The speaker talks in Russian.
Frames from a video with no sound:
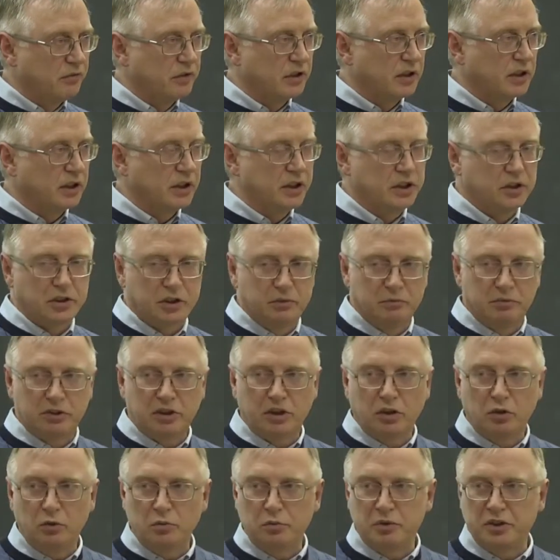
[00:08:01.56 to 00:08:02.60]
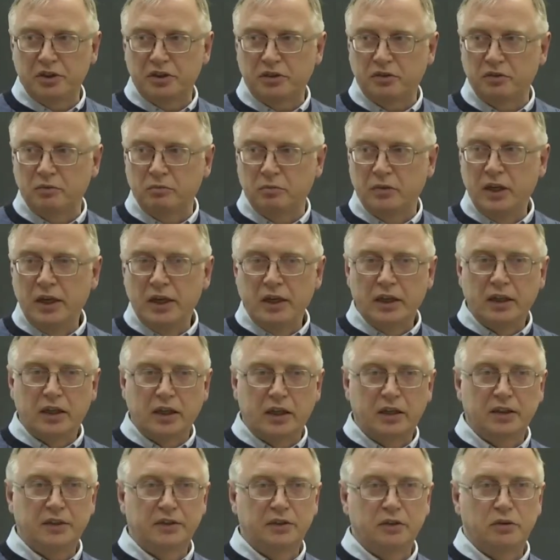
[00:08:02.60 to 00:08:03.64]
филологическим сообществом,
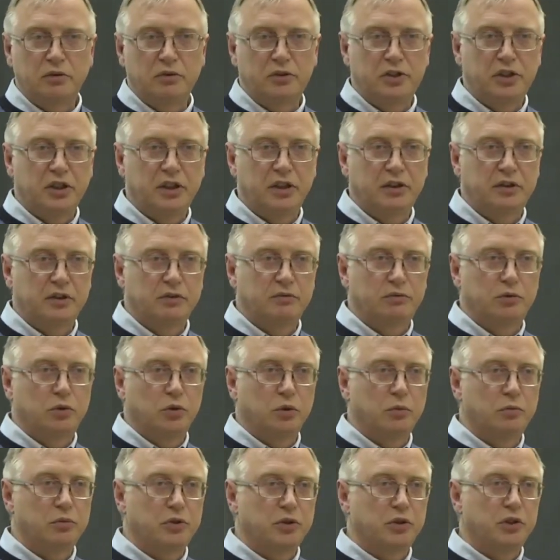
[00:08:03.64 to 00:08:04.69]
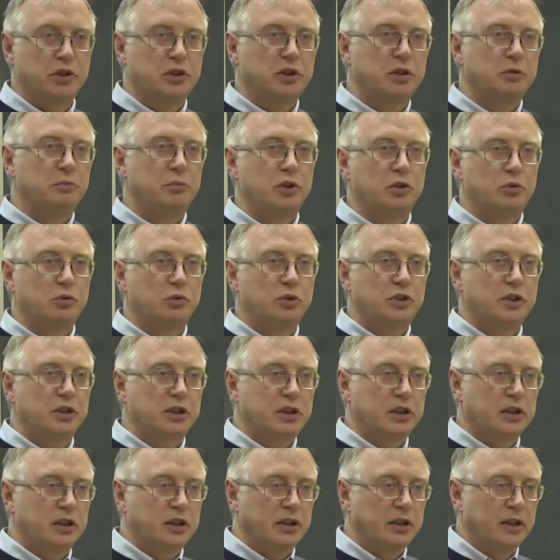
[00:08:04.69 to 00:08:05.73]
как раз заключается в том, что эта
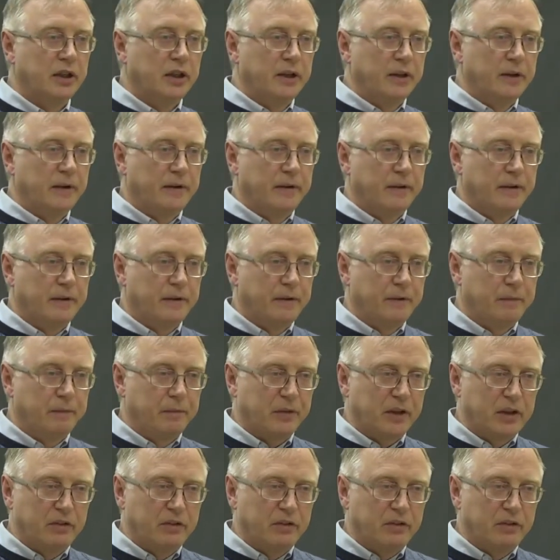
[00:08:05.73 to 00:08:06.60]
методика э,